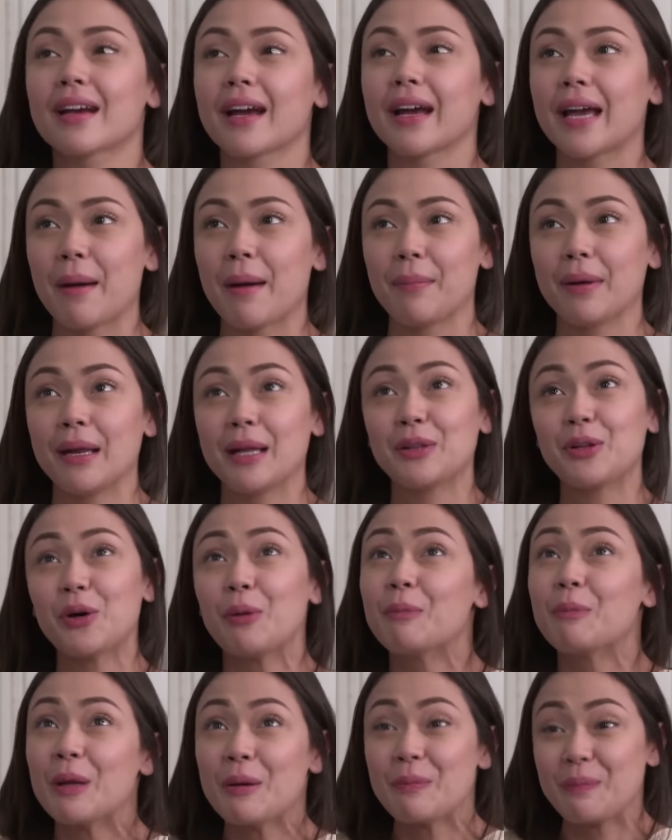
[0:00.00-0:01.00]
Kaya pala
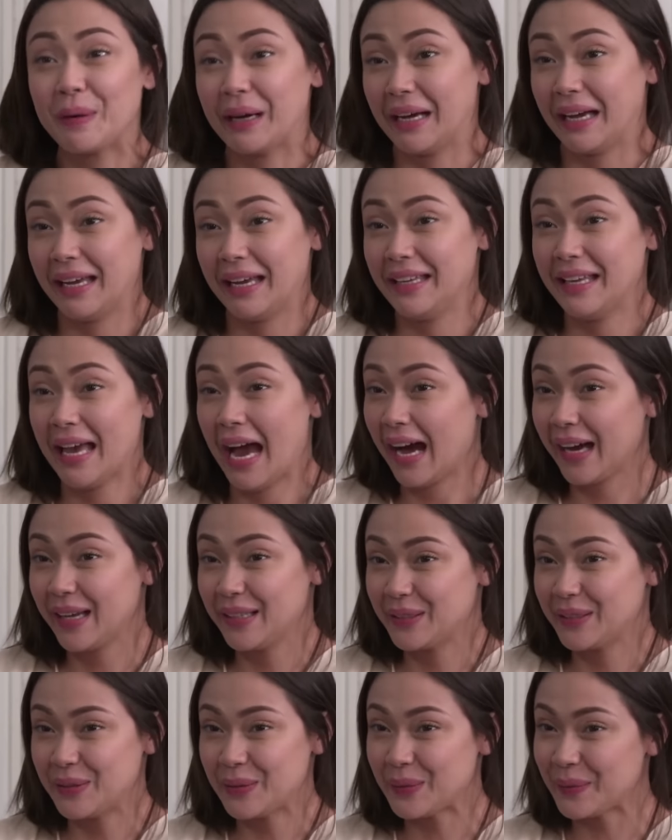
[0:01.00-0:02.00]
doble yung
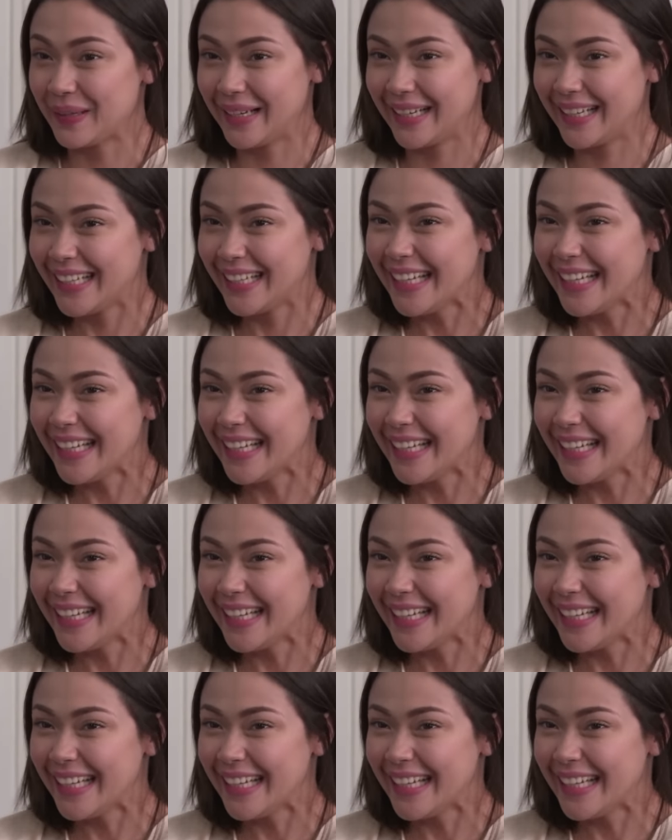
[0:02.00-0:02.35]
pagkaiyakin ko eh.